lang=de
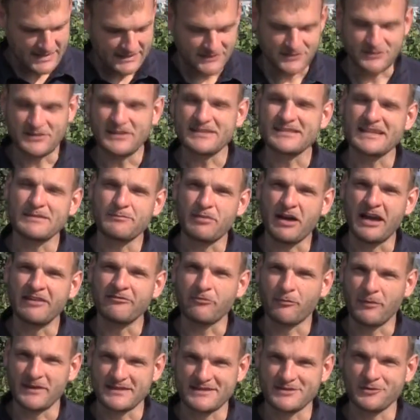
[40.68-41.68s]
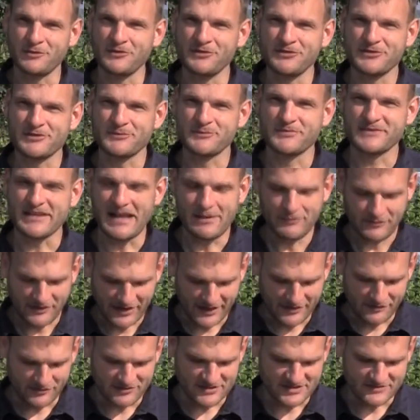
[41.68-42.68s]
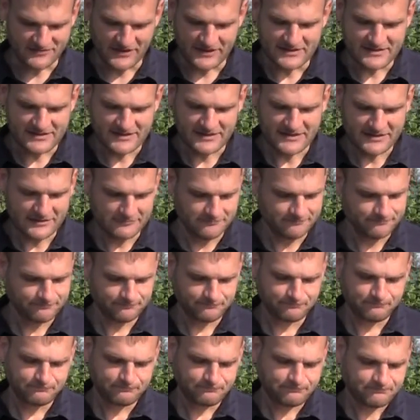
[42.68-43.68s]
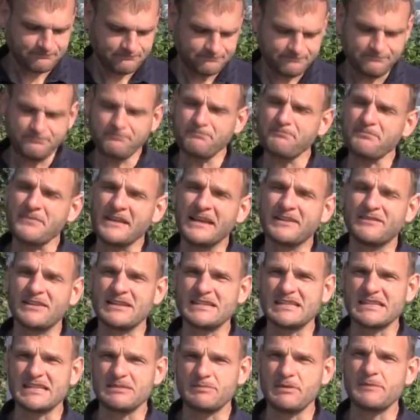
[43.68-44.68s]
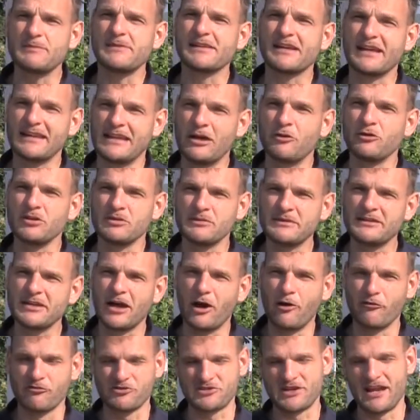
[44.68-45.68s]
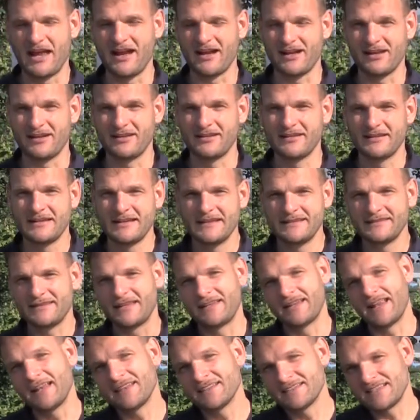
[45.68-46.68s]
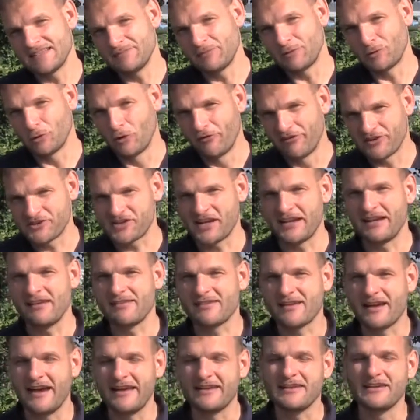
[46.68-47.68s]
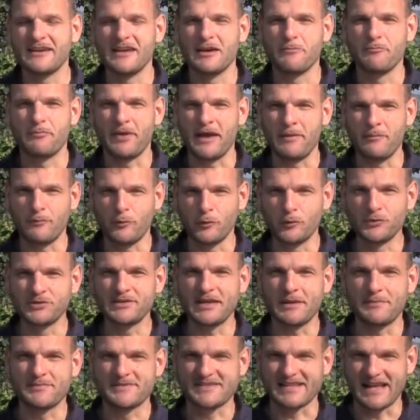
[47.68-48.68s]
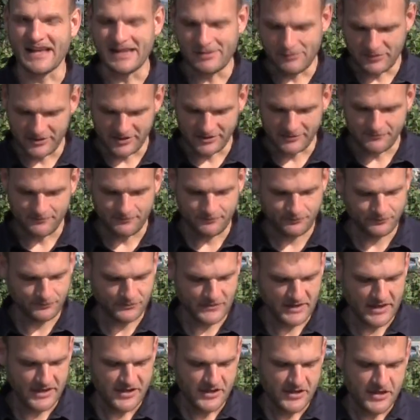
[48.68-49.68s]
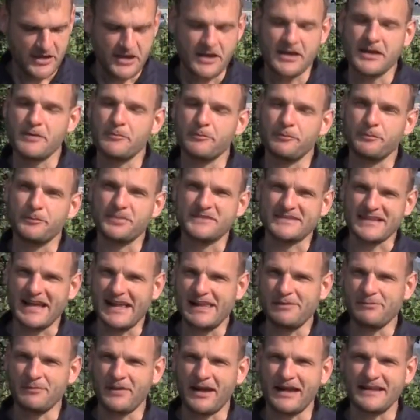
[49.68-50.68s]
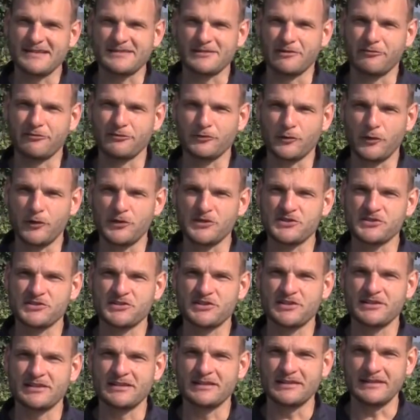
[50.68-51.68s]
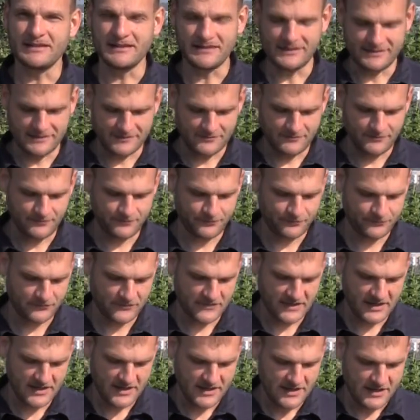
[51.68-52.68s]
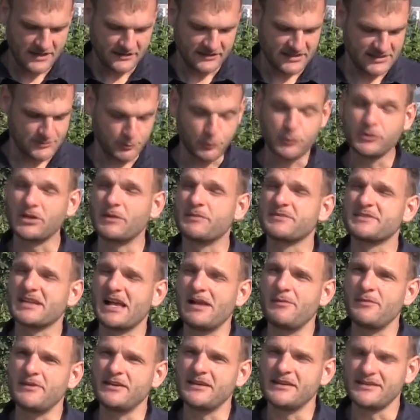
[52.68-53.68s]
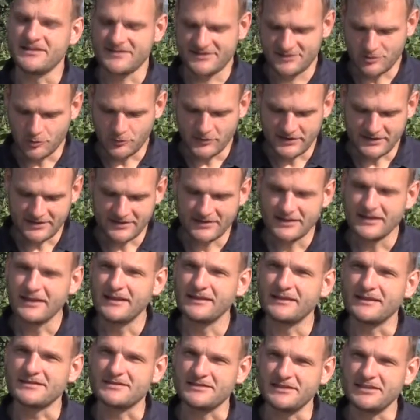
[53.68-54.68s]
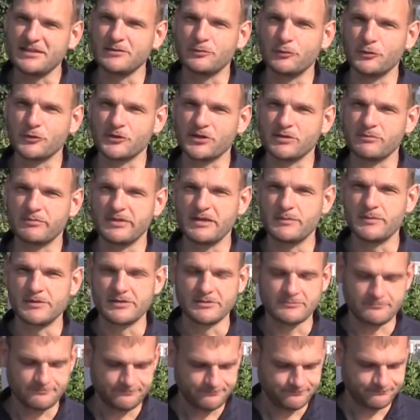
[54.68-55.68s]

Zunächst ein paar Informationen zu Psalm 23. Wenn Sie die Bibel genau in der Mitte aufschlagen, dann landen Sie mit hoher Wahrscheinlichkeit beim Buch der Psalmen. Psalm heißt auf Deutsch Lied. Das Buch der Psalmen ist somit das Liederbuch der Bibel.